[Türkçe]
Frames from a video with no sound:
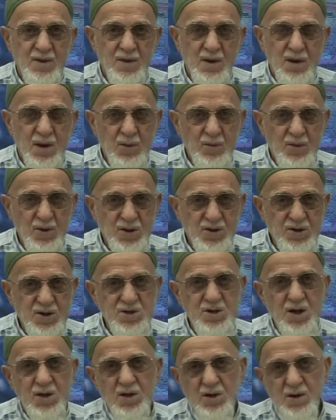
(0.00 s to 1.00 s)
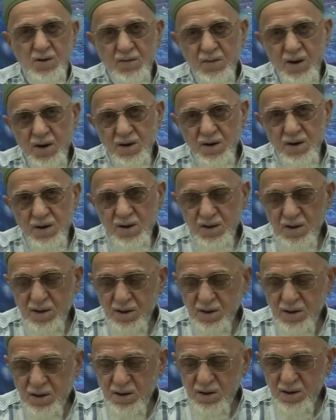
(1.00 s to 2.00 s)
Daha bunların cezaları var.
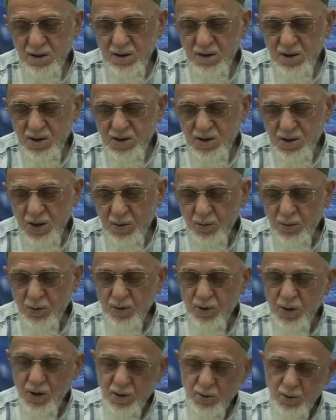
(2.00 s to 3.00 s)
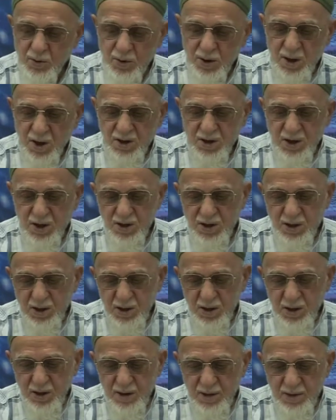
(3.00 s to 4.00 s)
İnşallah bu konu ayrı bir konu gelecek
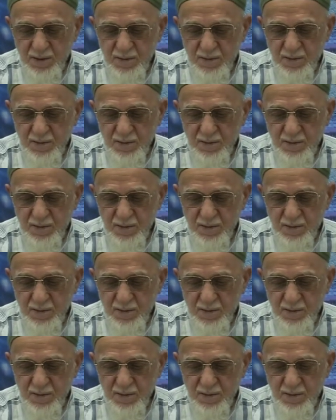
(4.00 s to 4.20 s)
inşallah.